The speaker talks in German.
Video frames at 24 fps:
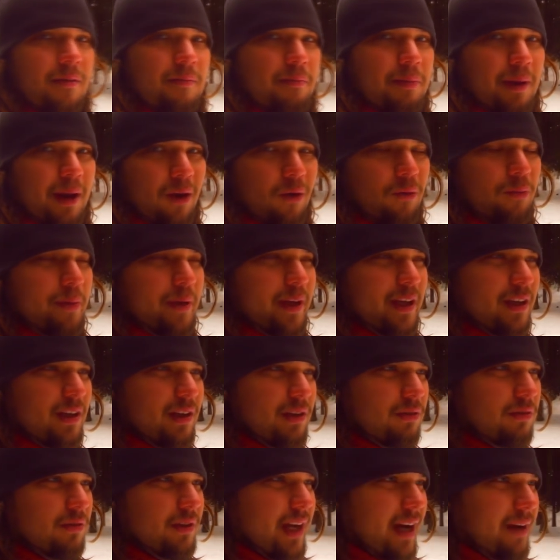
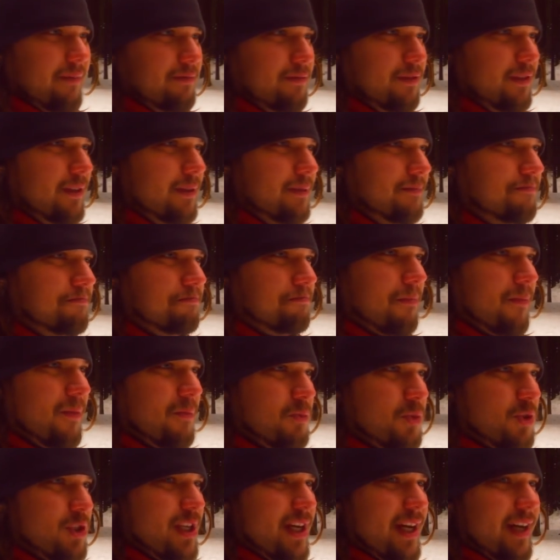Blaubeere und Apfel. Ich
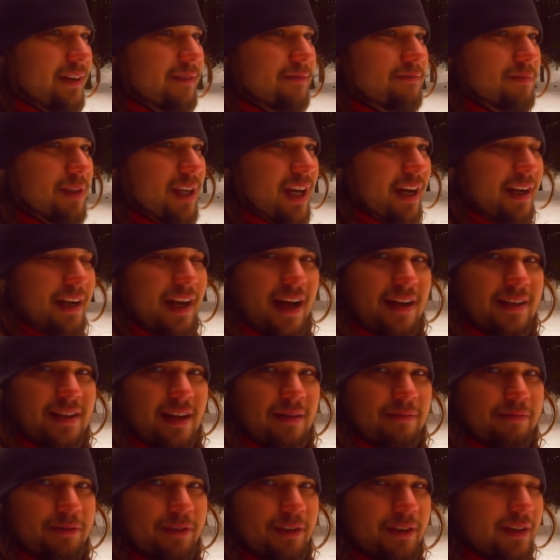muss sagen,
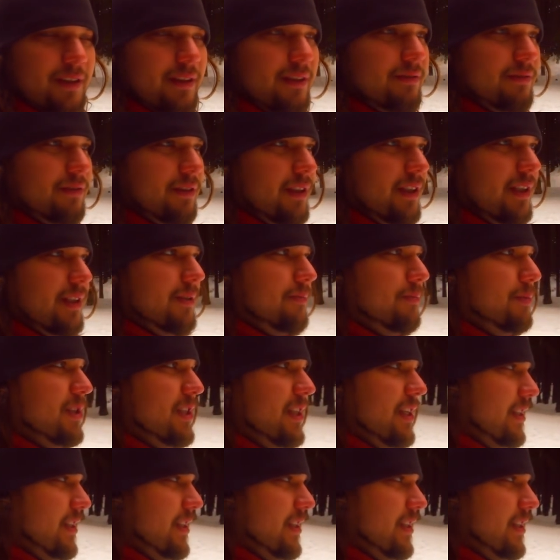Granatapfel finde ich bis